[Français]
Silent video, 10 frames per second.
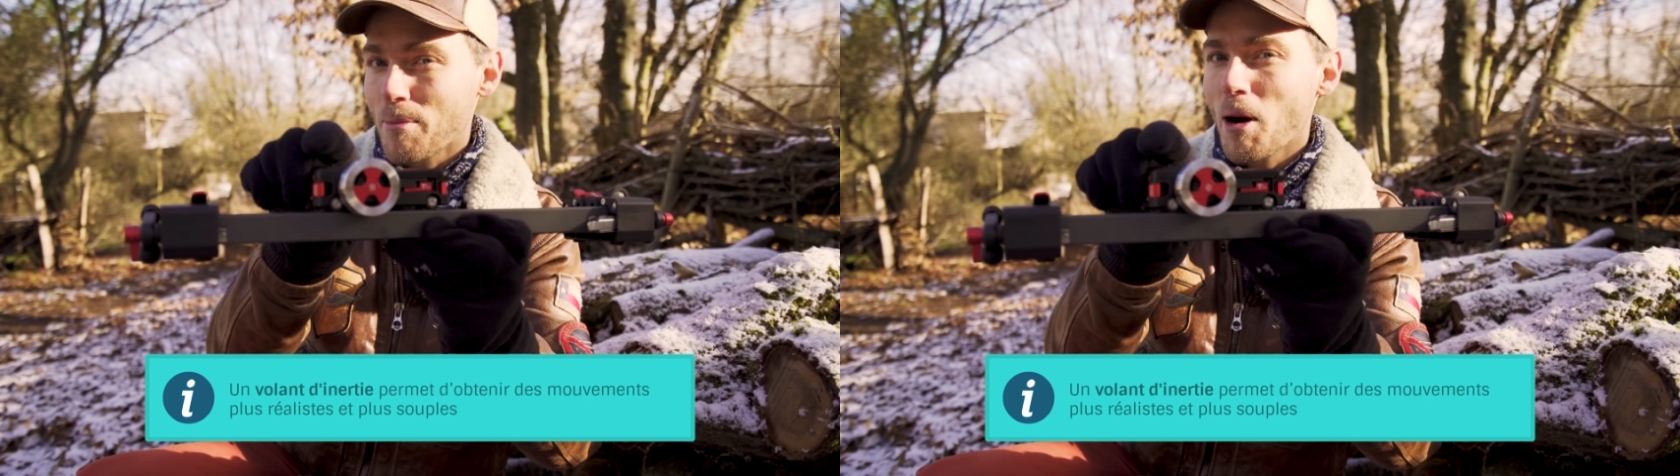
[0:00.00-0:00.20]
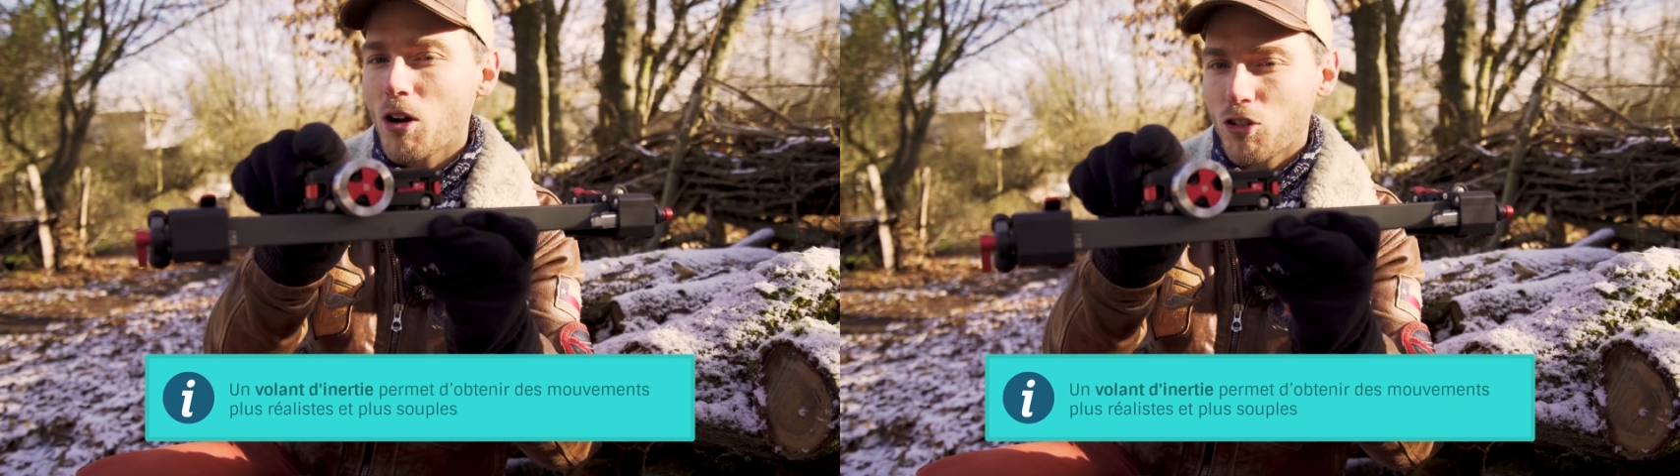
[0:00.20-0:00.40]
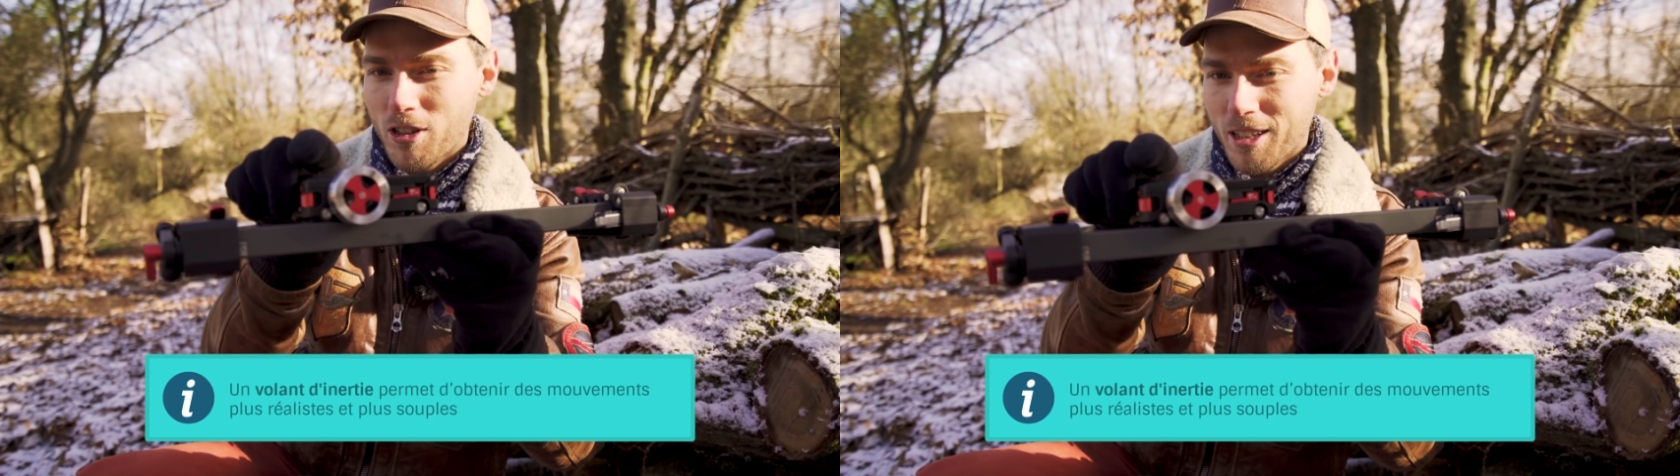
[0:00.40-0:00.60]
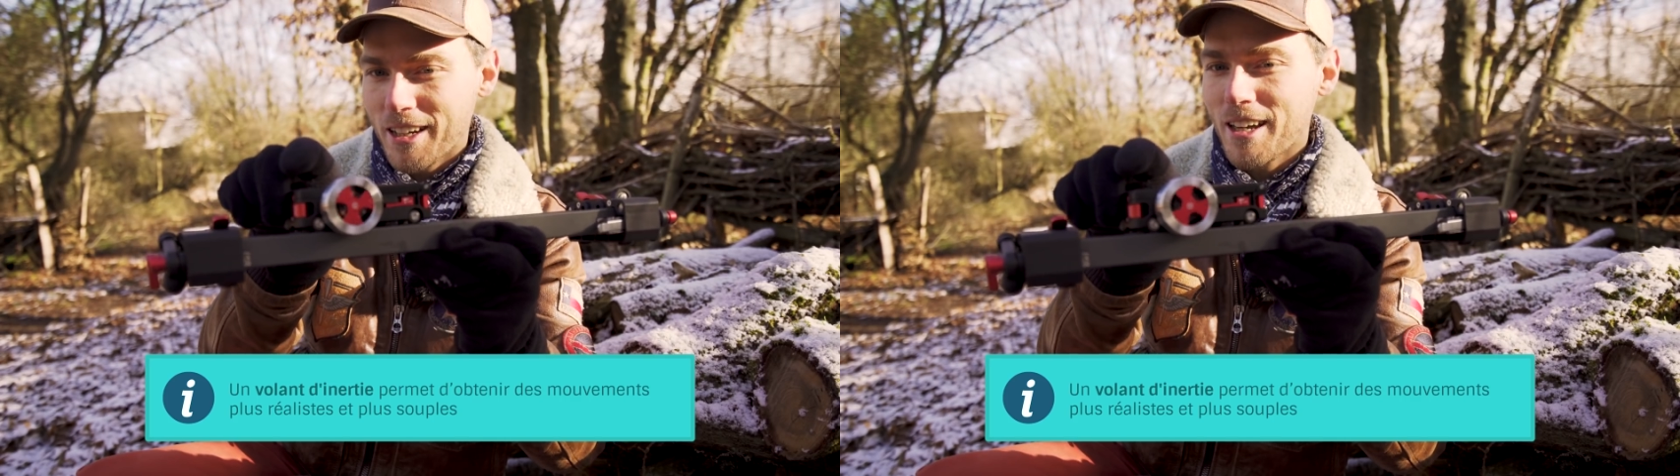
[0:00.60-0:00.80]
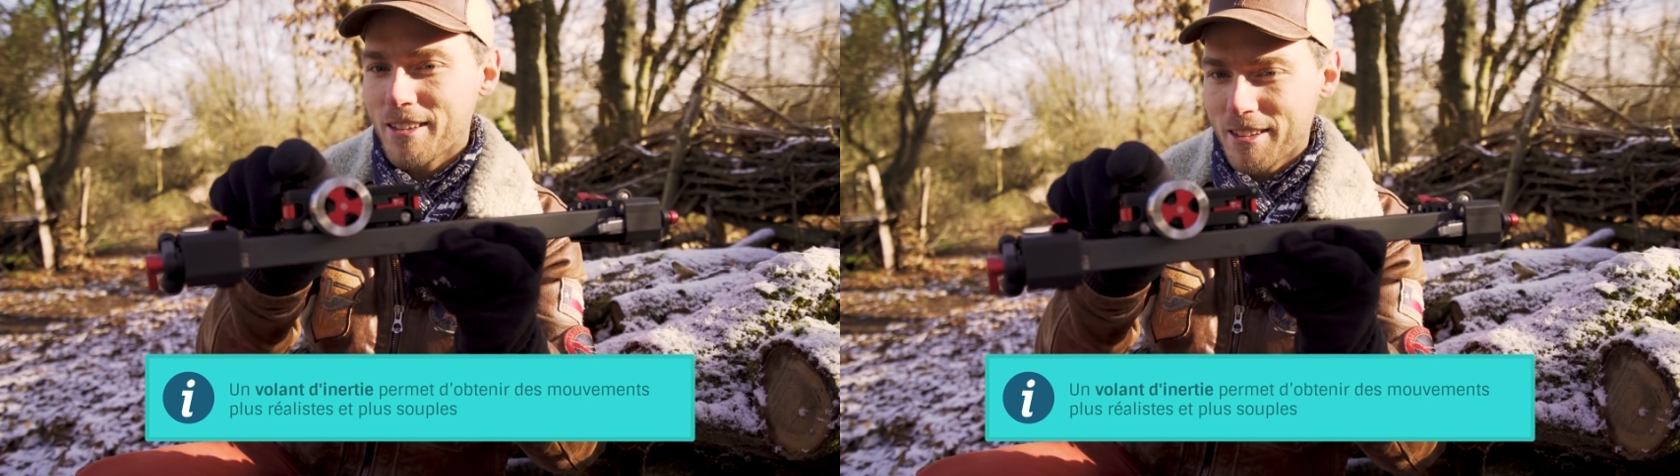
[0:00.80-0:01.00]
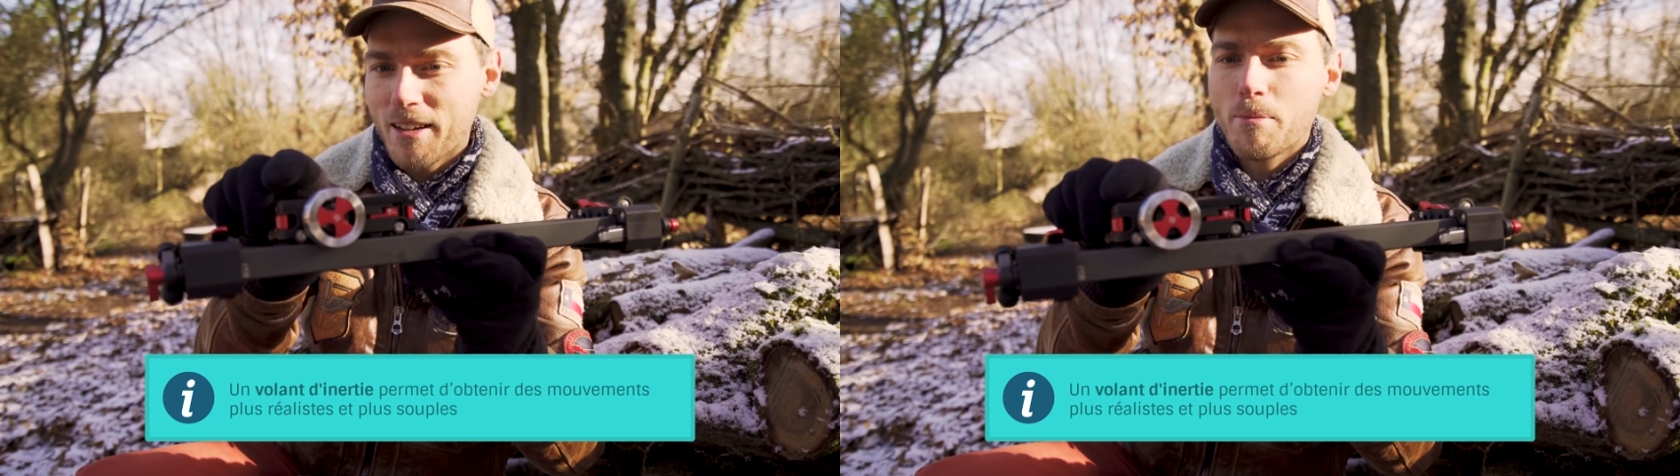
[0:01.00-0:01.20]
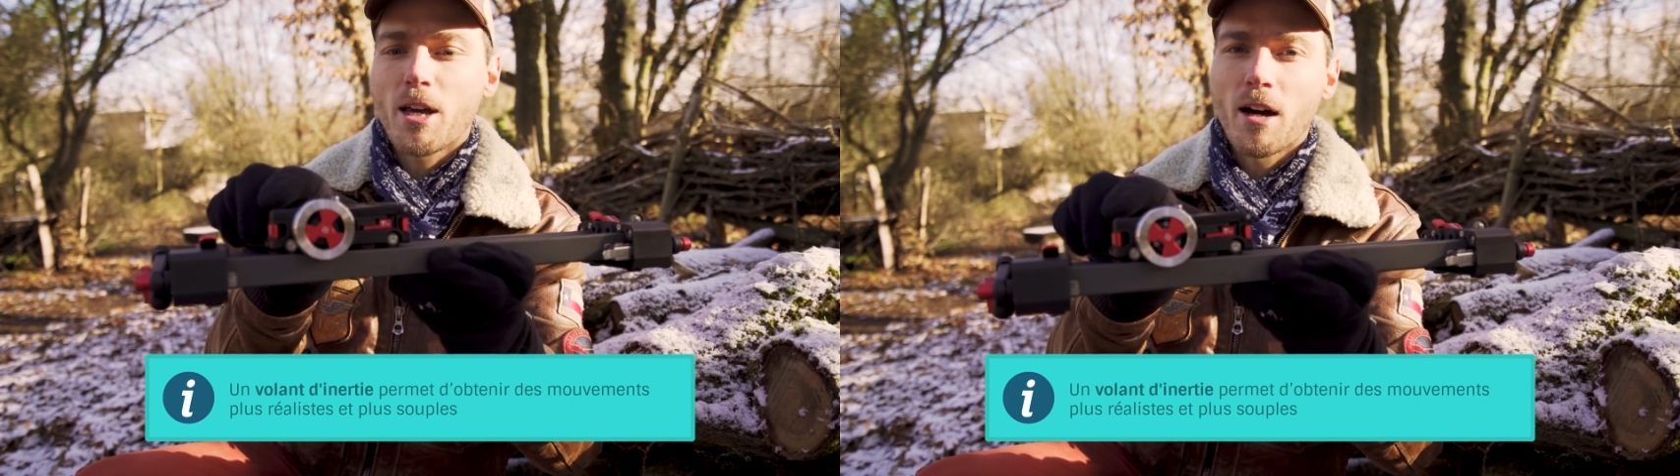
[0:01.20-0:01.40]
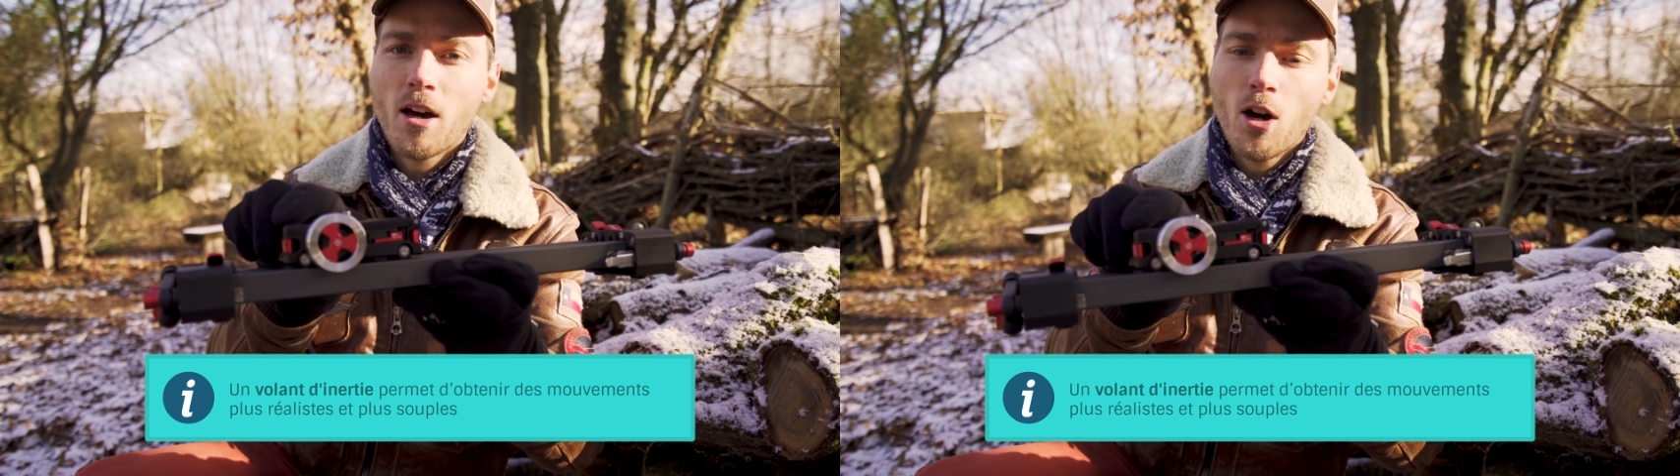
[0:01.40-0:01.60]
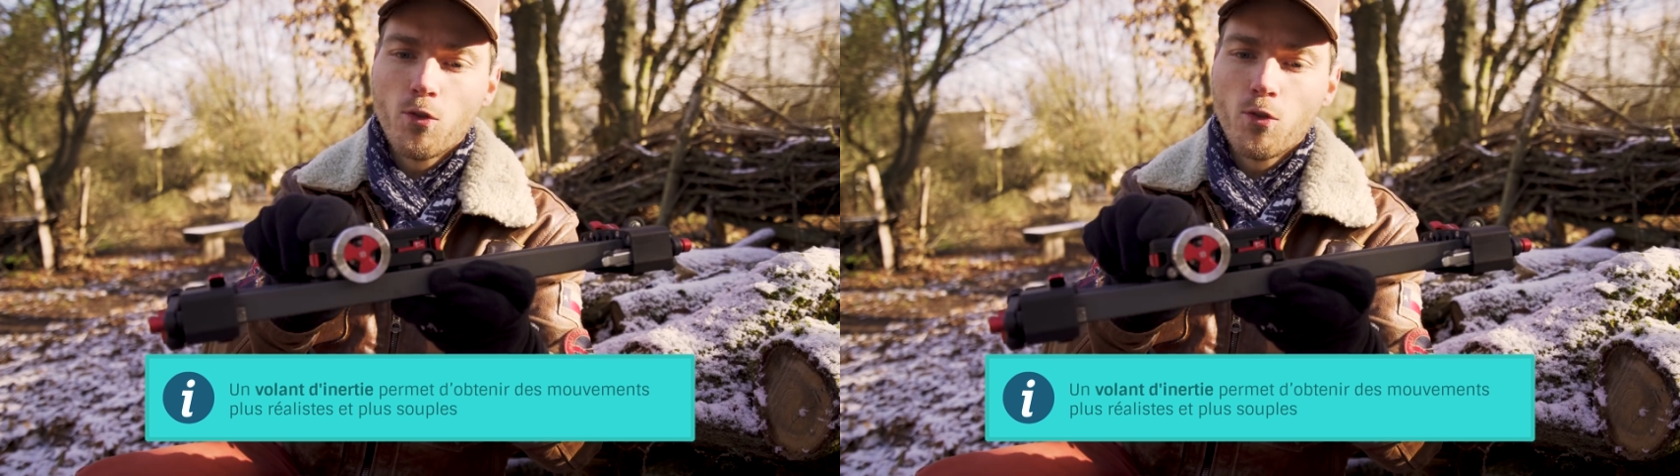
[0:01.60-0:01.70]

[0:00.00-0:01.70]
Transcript: ça marche très très bien.